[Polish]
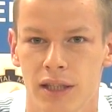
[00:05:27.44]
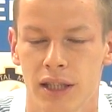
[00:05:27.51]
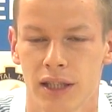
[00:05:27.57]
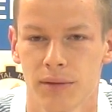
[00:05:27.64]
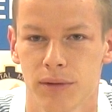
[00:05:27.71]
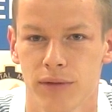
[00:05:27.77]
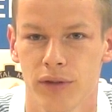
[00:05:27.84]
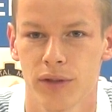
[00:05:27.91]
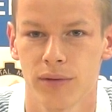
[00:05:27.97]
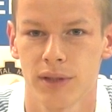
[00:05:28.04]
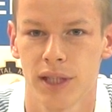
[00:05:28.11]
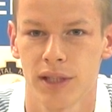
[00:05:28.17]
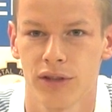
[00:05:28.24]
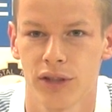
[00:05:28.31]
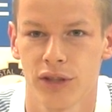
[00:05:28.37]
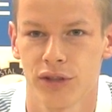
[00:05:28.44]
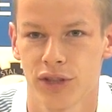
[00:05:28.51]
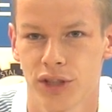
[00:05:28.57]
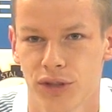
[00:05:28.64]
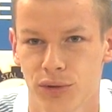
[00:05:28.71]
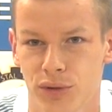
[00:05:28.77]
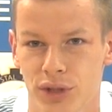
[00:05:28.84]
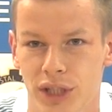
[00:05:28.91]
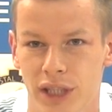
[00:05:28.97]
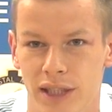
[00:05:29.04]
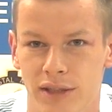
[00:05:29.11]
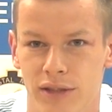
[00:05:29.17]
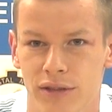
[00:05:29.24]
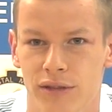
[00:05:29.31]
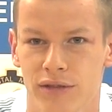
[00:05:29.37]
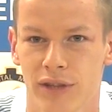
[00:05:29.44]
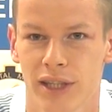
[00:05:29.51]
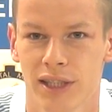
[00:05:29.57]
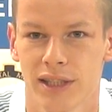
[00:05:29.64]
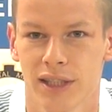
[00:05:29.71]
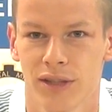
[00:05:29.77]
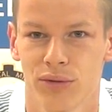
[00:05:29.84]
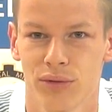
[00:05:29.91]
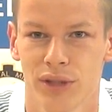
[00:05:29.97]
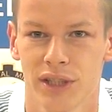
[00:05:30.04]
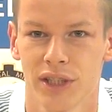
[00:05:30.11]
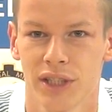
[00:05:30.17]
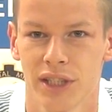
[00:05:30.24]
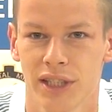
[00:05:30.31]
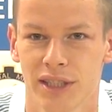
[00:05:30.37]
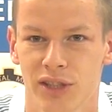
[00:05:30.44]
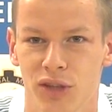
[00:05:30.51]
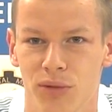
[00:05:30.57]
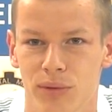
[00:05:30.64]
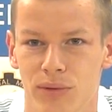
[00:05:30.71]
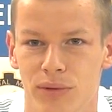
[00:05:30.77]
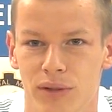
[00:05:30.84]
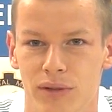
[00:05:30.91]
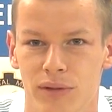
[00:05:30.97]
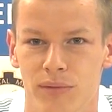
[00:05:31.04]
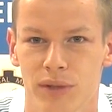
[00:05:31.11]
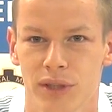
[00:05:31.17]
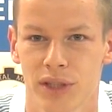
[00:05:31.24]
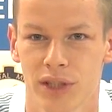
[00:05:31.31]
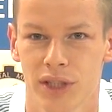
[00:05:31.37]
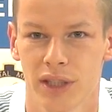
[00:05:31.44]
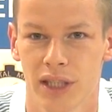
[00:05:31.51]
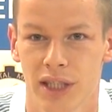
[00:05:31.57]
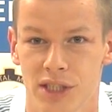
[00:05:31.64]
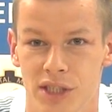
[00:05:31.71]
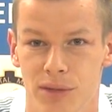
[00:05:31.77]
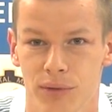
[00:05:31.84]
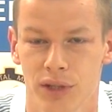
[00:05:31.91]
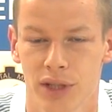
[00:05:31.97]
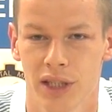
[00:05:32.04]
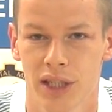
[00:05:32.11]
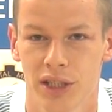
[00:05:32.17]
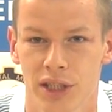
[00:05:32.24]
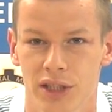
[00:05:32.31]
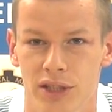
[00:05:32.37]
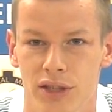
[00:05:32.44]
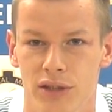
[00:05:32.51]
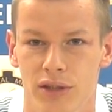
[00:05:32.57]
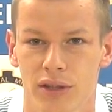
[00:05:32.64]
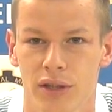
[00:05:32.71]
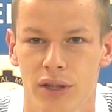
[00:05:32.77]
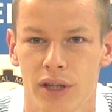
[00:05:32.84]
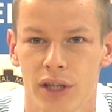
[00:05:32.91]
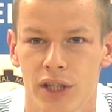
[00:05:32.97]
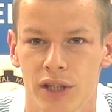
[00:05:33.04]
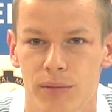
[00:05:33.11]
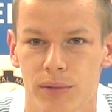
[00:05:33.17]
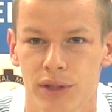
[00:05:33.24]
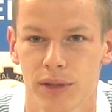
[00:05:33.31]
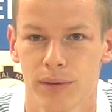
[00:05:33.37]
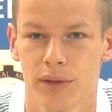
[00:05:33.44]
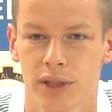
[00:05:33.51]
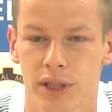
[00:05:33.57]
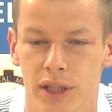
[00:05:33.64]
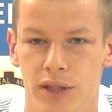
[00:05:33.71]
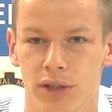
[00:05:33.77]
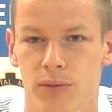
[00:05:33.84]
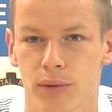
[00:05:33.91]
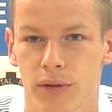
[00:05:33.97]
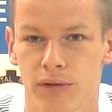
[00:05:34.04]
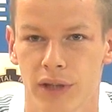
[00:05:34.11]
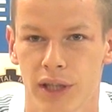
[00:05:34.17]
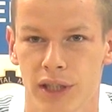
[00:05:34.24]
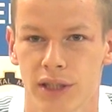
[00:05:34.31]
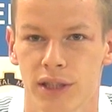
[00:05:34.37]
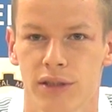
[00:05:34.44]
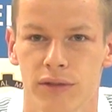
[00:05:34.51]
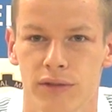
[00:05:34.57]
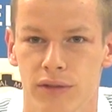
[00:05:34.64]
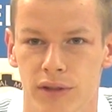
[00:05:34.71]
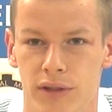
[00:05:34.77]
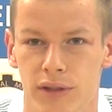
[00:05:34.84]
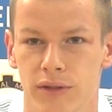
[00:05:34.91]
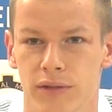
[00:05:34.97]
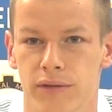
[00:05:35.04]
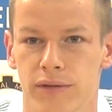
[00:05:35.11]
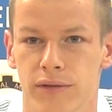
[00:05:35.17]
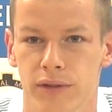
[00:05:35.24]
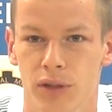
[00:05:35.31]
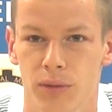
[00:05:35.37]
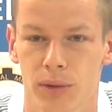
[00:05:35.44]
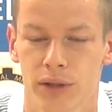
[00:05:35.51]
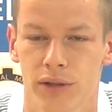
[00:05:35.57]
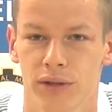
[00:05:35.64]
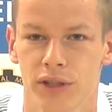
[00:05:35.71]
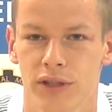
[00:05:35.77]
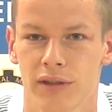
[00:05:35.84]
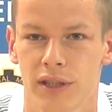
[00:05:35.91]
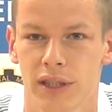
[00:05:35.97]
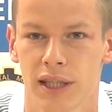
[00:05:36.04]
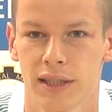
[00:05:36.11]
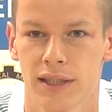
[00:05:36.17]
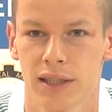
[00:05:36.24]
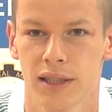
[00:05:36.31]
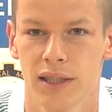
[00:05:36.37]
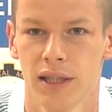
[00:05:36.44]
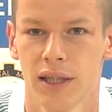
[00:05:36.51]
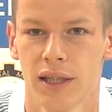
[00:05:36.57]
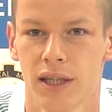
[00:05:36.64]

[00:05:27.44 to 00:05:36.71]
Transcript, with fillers: na tym swoim stadionie, chociaż już nie jest to twierdza, której nikt nie zdobył, to myślę, że każdemu się gra ciężko i będziemy chcieli to potwierdzić w sobotę o 19.